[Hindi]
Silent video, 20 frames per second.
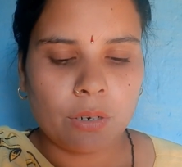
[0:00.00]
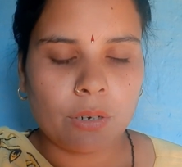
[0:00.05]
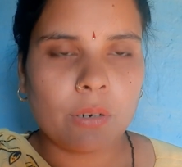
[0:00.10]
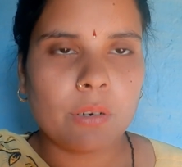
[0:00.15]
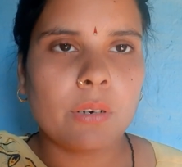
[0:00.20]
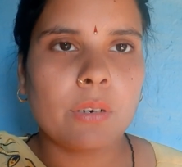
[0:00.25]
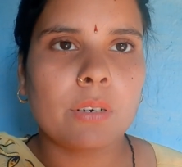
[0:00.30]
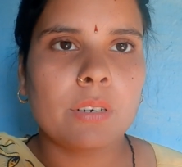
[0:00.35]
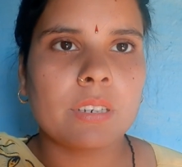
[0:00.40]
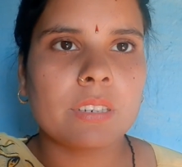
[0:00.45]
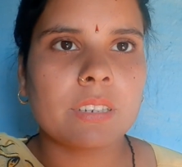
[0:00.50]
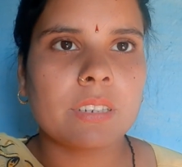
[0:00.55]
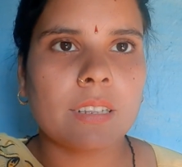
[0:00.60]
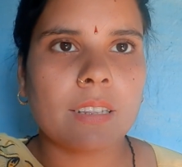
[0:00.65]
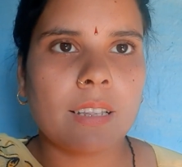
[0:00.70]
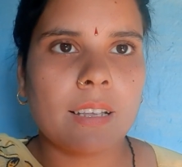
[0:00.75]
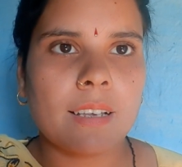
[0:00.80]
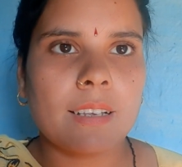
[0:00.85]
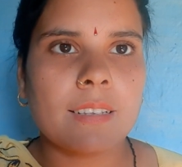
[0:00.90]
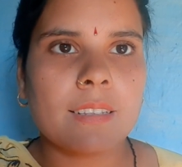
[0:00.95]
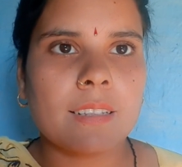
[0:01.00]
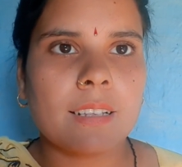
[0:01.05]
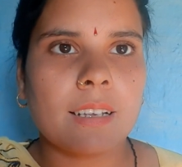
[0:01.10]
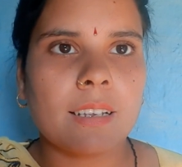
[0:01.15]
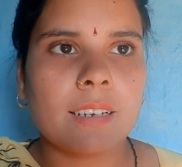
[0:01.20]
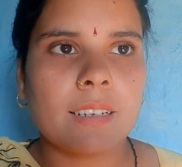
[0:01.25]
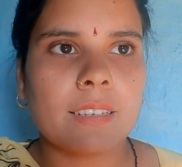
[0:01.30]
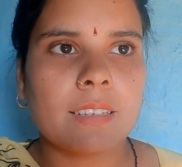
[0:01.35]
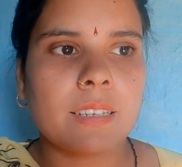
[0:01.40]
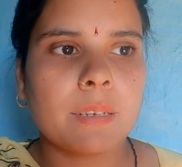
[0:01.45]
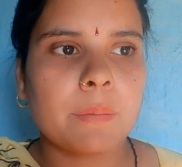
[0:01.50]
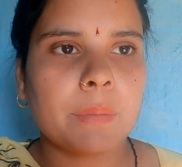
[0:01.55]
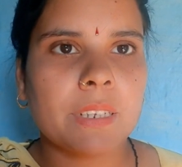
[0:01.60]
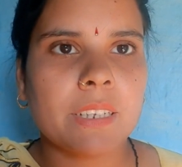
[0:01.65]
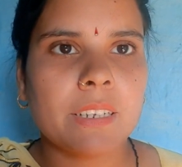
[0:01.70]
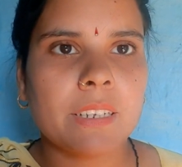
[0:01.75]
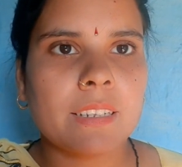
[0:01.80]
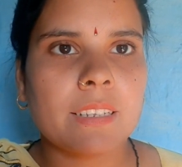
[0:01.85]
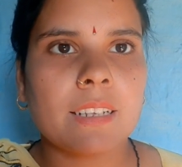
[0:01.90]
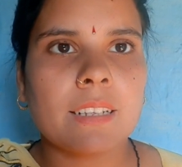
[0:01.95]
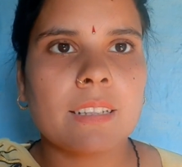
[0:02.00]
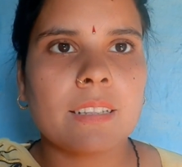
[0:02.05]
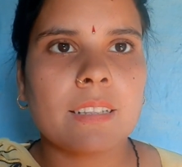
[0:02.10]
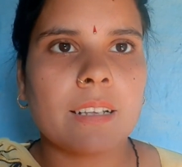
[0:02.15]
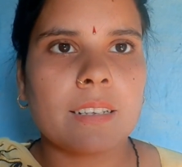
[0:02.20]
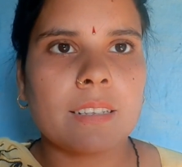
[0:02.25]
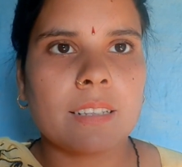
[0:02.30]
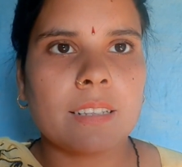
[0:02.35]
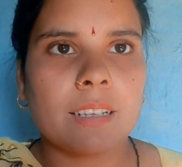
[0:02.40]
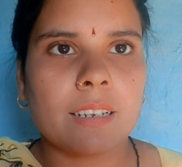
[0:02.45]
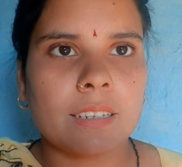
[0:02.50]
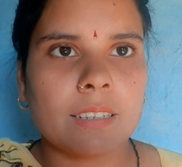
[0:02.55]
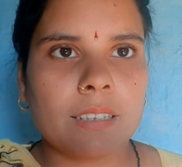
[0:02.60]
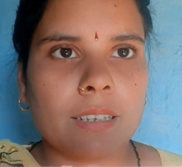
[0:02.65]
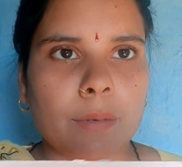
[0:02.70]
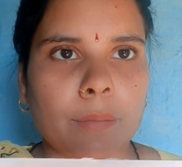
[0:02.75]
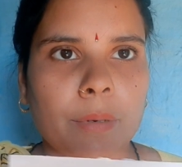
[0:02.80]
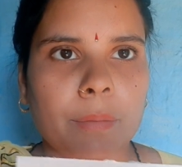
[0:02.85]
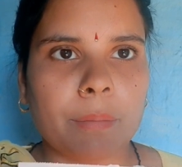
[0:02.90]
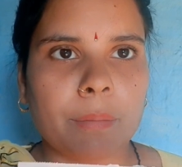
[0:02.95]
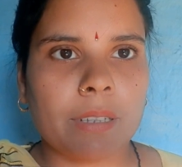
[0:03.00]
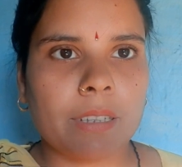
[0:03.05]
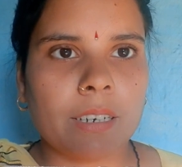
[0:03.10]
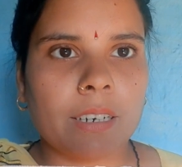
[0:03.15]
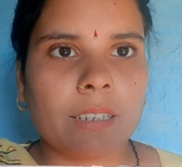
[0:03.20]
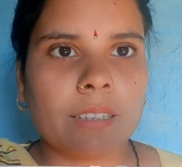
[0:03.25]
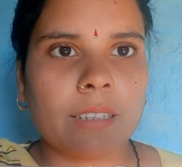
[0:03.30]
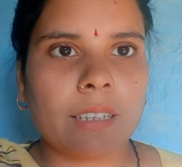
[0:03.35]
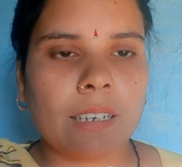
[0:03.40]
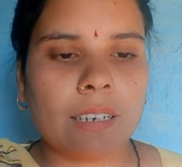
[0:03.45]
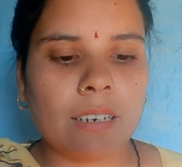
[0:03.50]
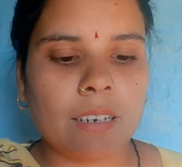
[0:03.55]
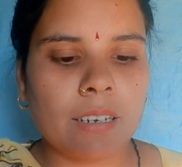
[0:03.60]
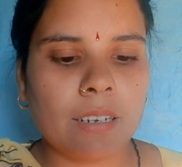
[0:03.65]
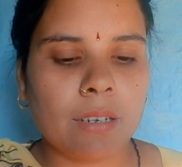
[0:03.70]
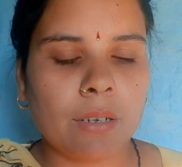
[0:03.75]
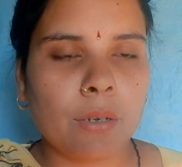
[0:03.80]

और सत्ताईस तारीख से पिछले सत्ताईस तारीख से अभी पंद्रह तारीख